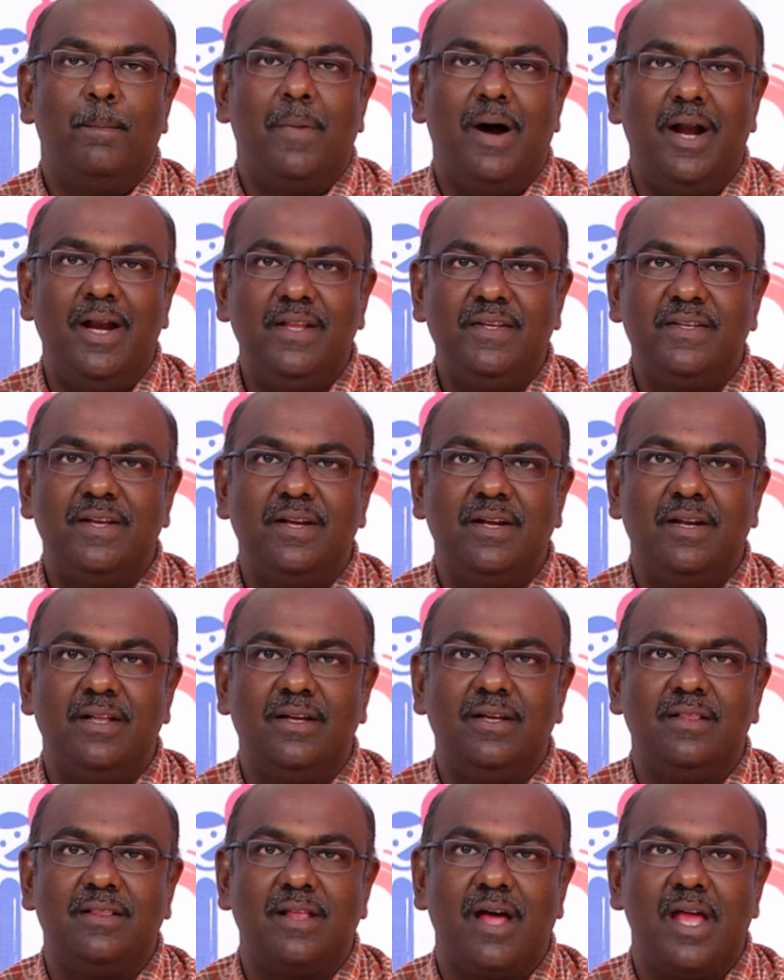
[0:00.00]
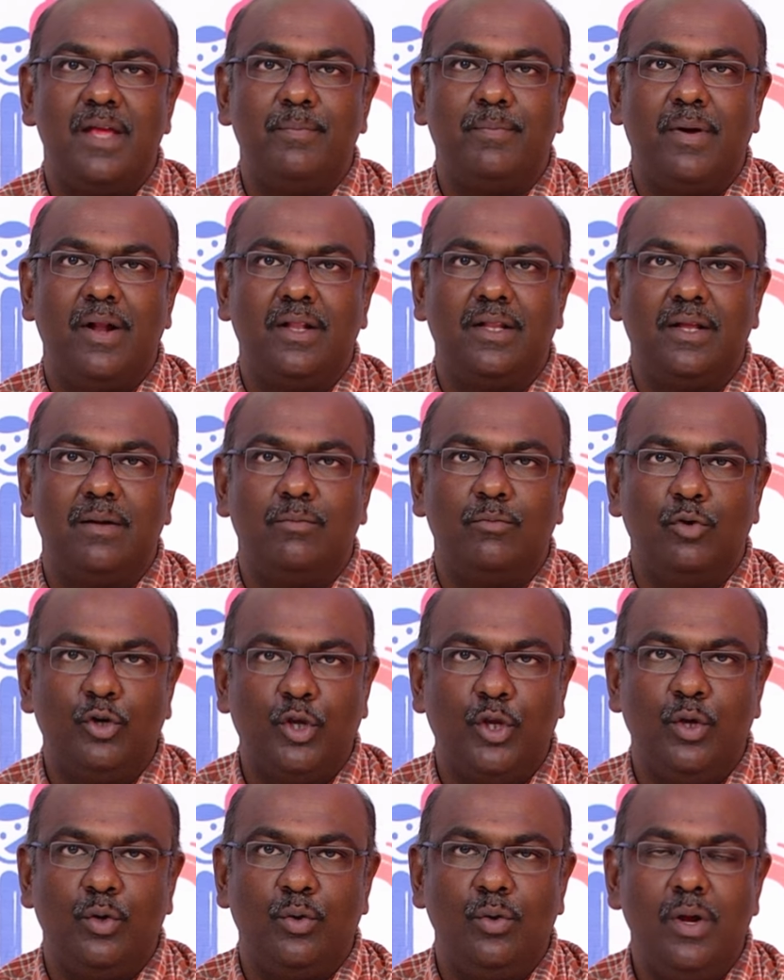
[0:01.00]
மனுஷங்களுக்கு தாய்ப்பால் தான்
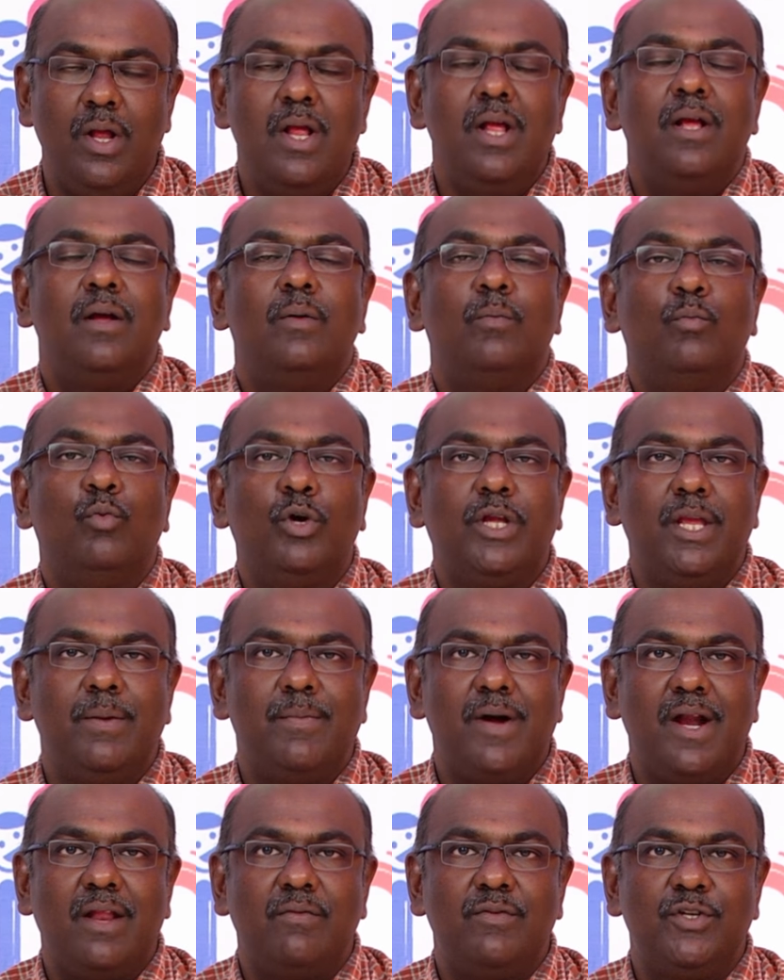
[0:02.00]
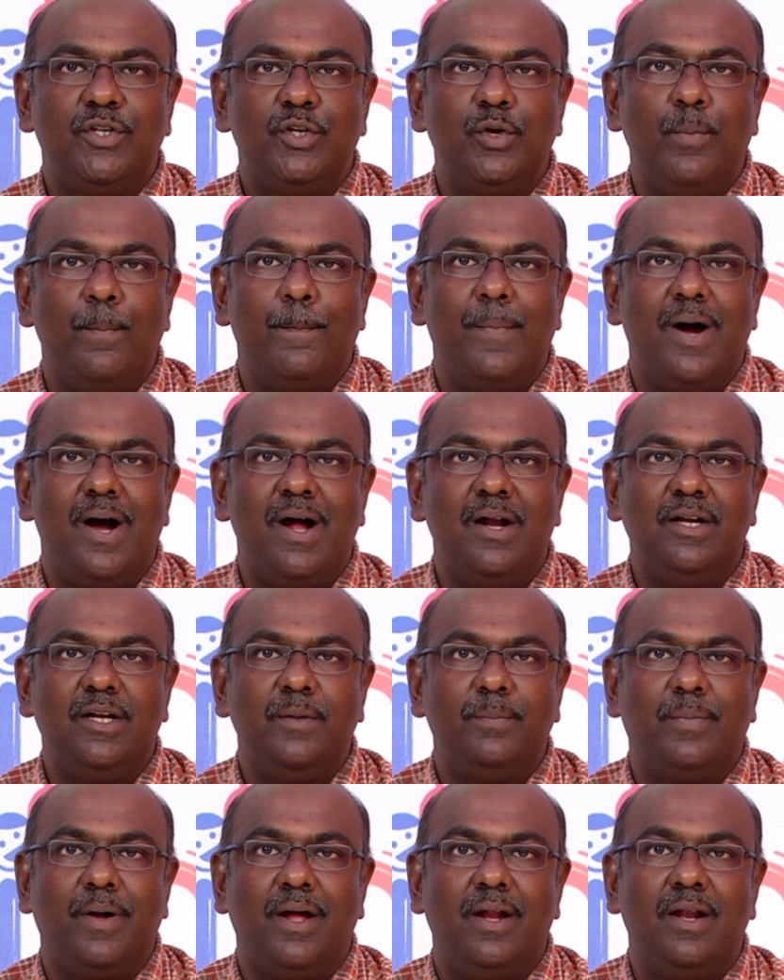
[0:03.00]
முக்கியம் முக்கியமான விஷயம்
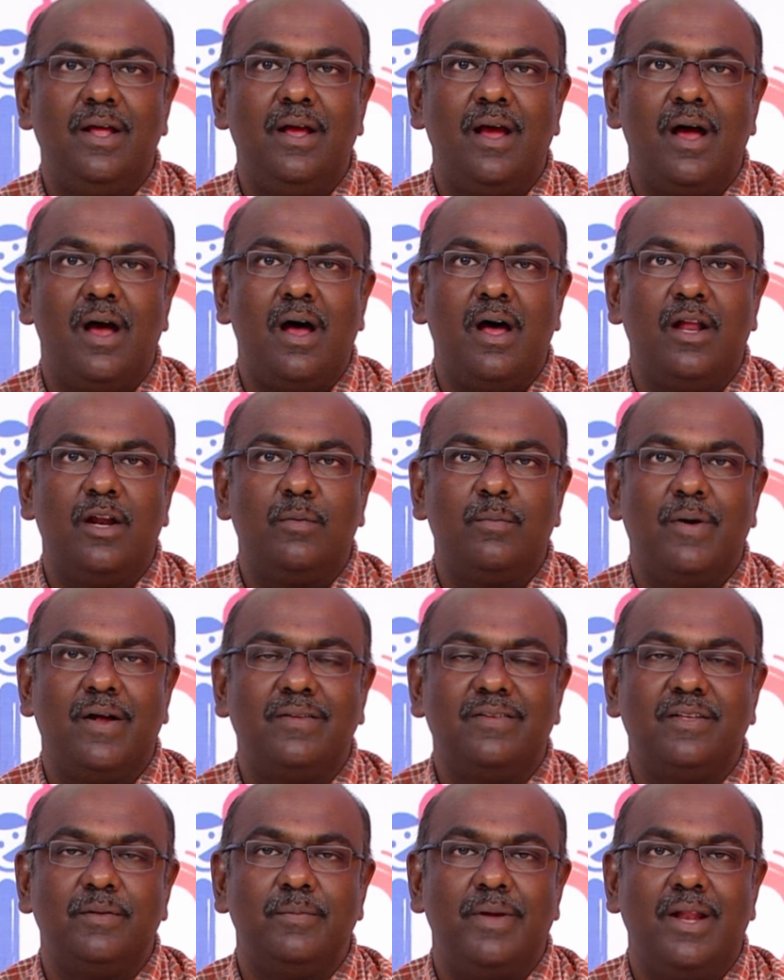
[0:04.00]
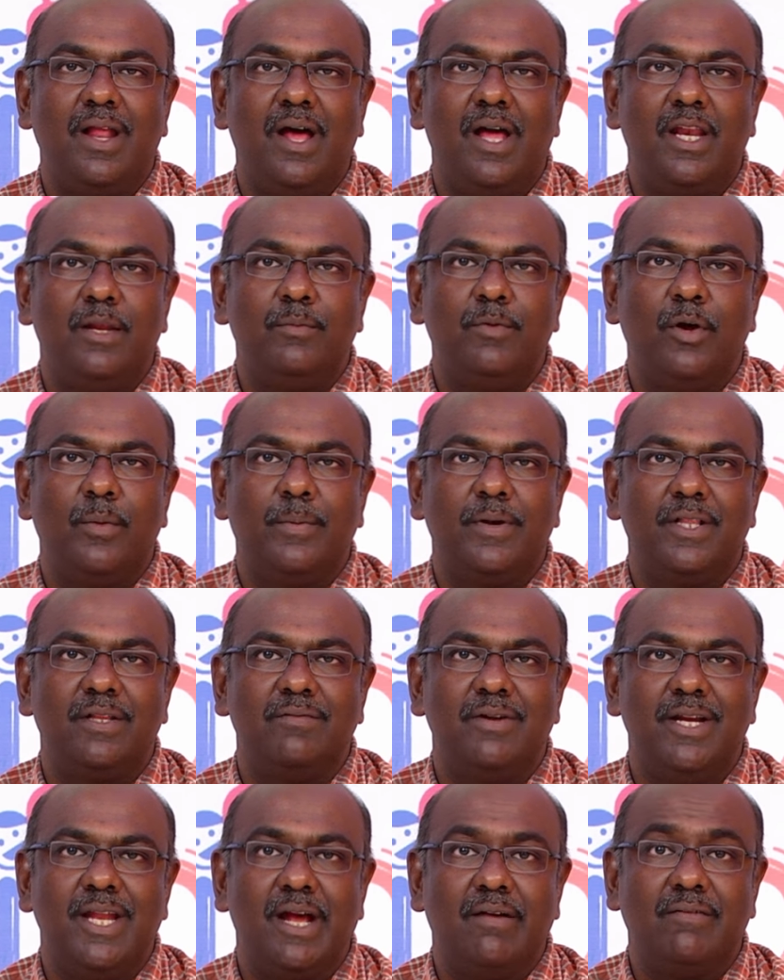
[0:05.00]
மாட்டுப்பாலை ஆறு மாதத்துக்கு மேலே
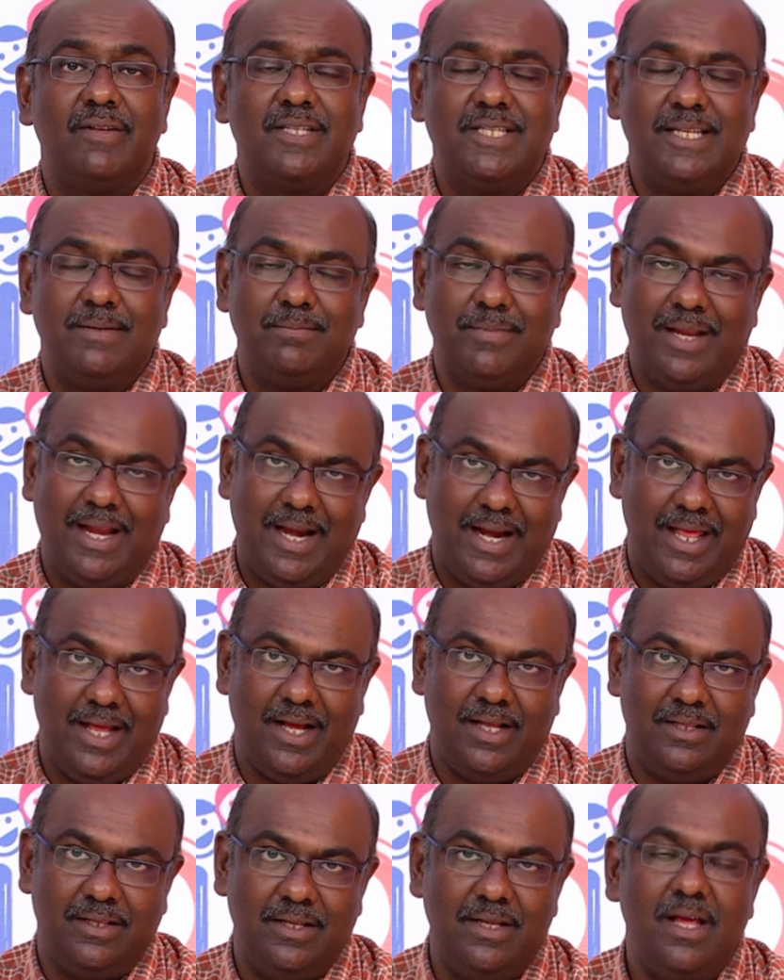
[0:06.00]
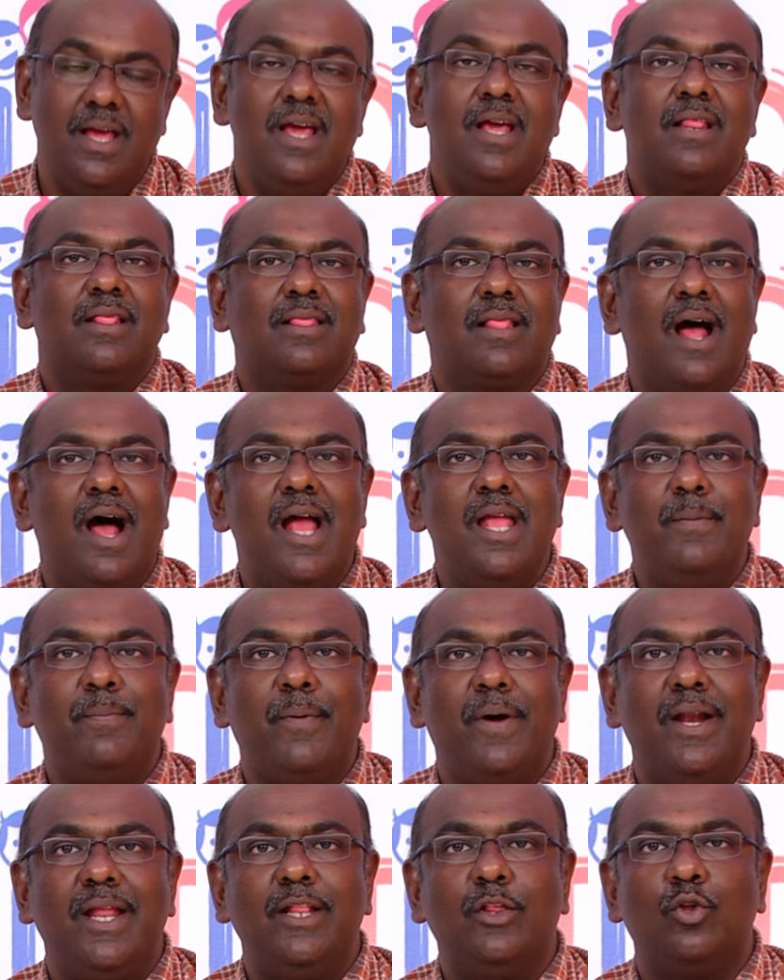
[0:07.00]
அறிமுகப்படுத்த வேண்டிய அவசியம் கிடையாது
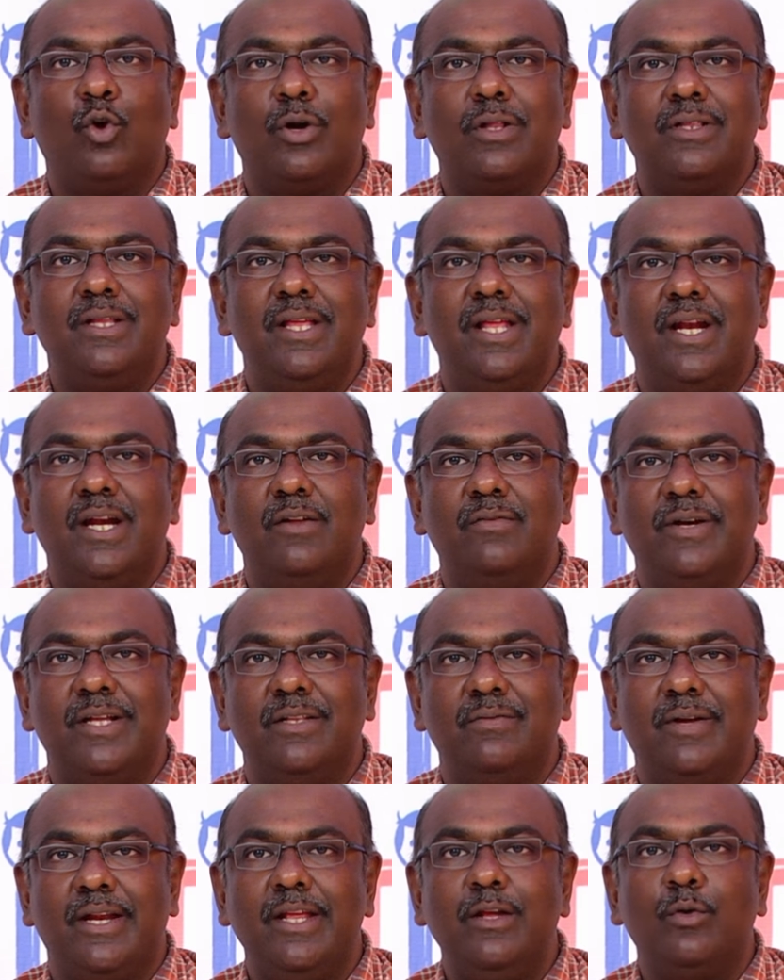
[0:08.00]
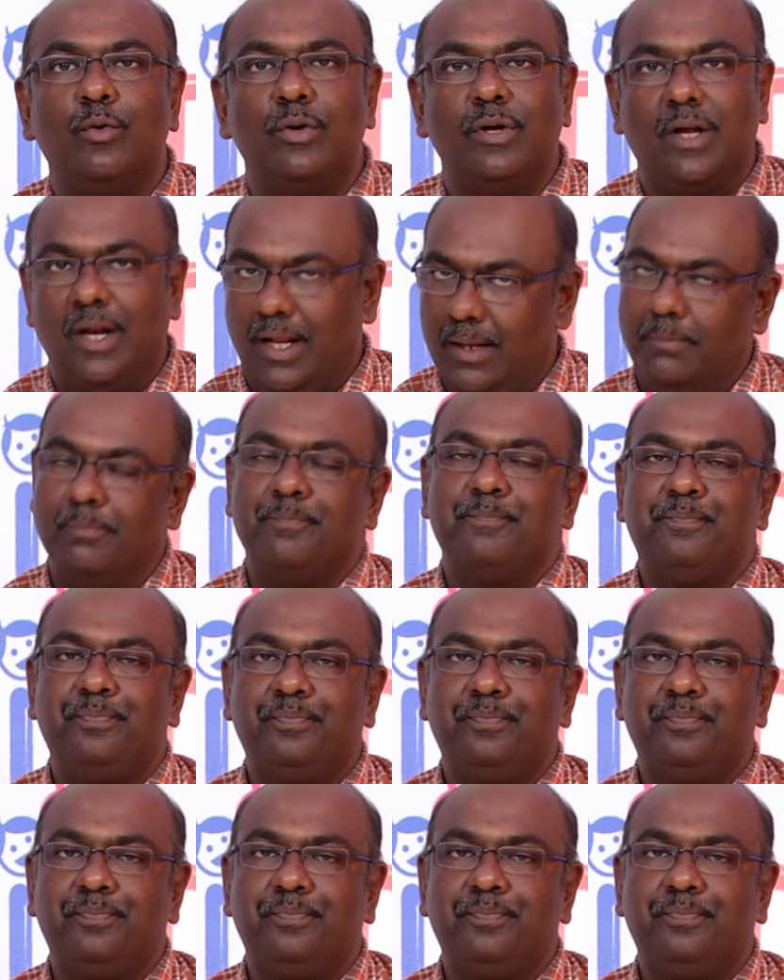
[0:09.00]
தாய்ப்பாலை தொடர்ந்து இரண்டு வயது வரை கொடுக்கலாம்